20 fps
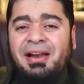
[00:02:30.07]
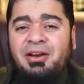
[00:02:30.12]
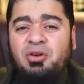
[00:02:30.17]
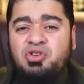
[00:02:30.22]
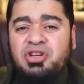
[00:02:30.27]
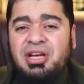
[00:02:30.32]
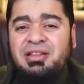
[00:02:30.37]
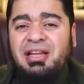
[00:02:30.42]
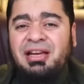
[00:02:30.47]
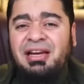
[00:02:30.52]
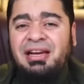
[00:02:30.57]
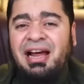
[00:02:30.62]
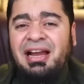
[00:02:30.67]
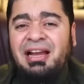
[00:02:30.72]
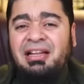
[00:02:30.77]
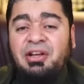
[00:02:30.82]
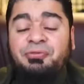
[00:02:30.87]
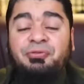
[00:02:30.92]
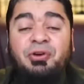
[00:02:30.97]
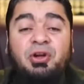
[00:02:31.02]
هل يوجد دليل
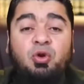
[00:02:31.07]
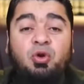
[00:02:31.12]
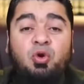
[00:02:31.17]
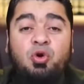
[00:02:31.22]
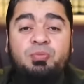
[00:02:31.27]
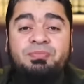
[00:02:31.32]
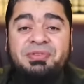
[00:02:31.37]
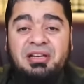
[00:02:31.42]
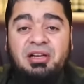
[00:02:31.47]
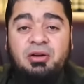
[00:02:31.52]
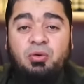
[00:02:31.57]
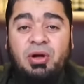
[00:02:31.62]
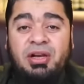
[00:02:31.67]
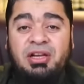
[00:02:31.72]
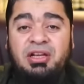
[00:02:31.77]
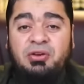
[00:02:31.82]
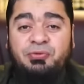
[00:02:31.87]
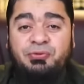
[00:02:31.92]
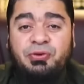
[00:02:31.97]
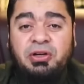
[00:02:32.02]
على دفع الخمس
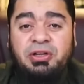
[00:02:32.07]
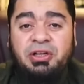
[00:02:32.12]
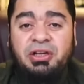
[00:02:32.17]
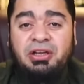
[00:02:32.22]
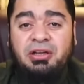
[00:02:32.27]
للولي الفقيه؟